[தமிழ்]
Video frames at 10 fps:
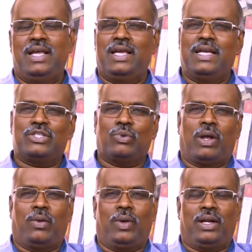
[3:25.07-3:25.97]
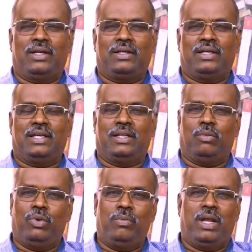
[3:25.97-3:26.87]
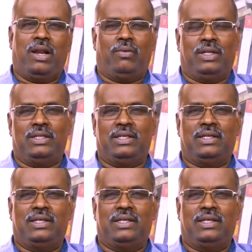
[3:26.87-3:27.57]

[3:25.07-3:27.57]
இயேசுவானவர் இந்த பூமியில் வந்து